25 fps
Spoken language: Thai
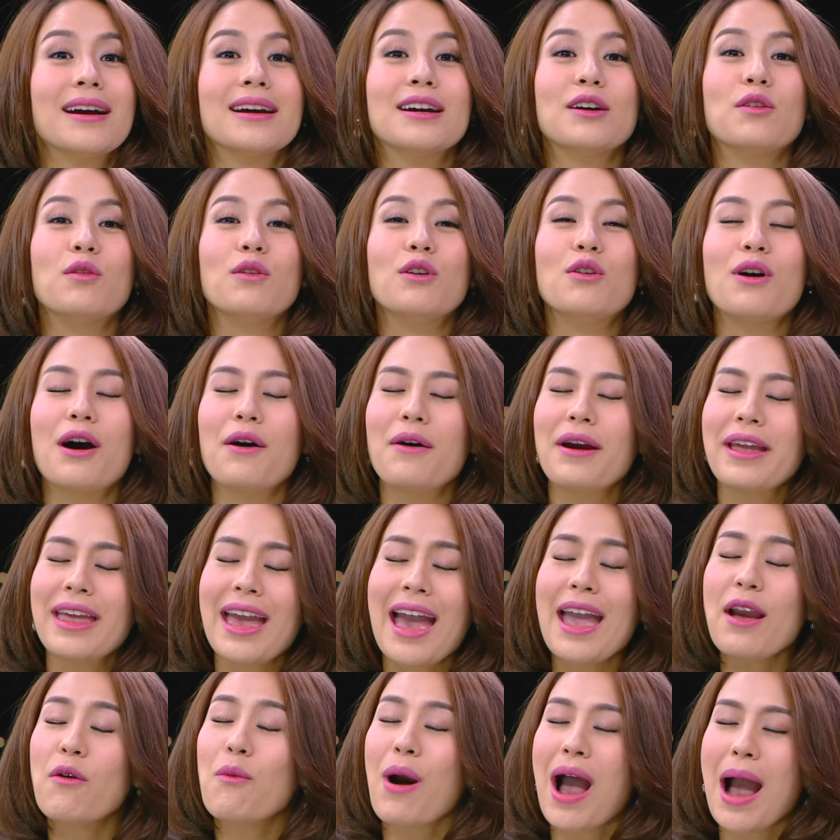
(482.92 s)
คือคุณลุงเอา
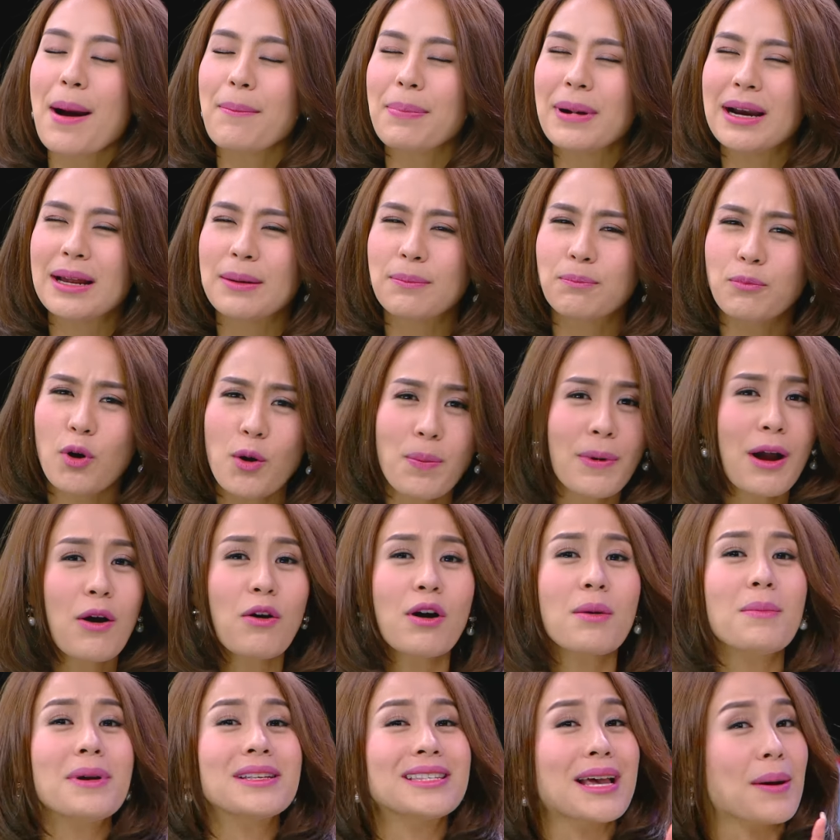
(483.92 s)
ง่ายวางปืนปุ๊บเขาก็
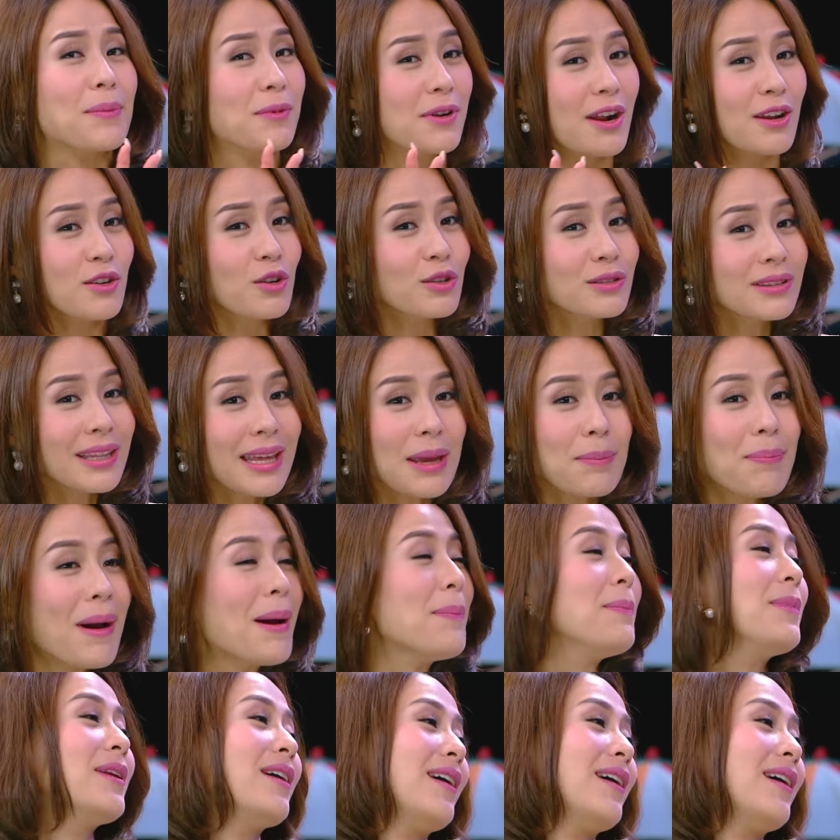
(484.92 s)
มาจับเครื่องนตรีปั๊บเล